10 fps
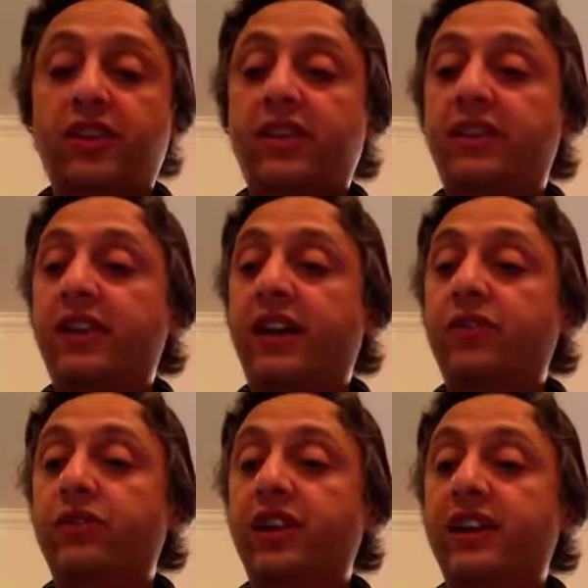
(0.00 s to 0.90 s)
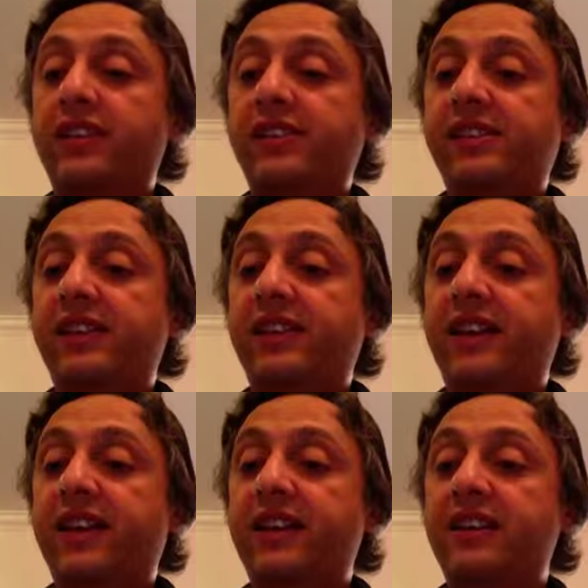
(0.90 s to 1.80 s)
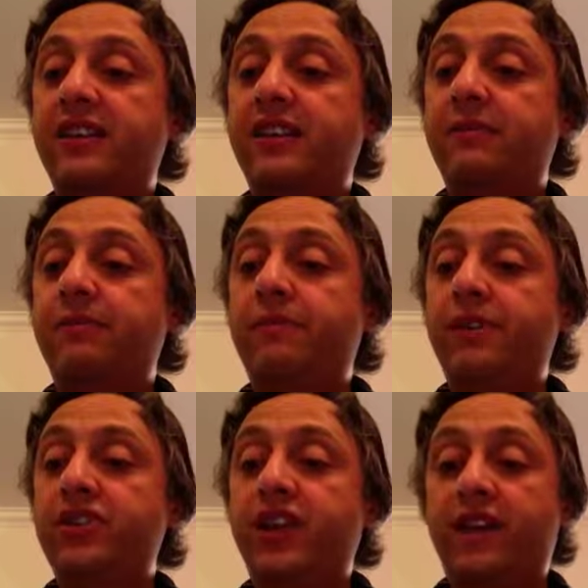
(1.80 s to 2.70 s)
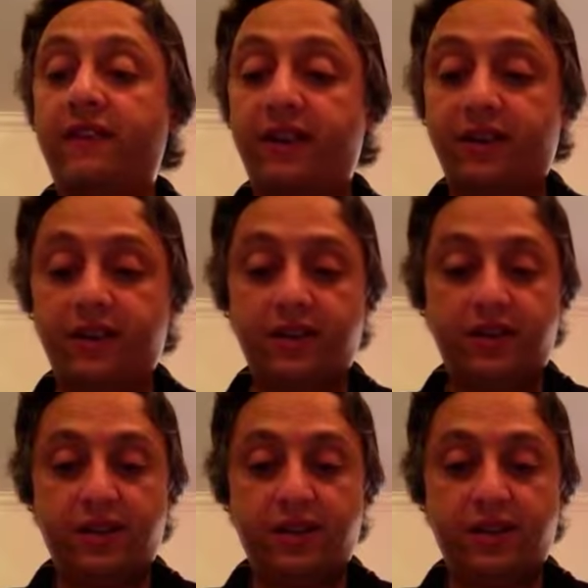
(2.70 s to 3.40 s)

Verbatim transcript: attentato nella chiesa anglicana di Peshawar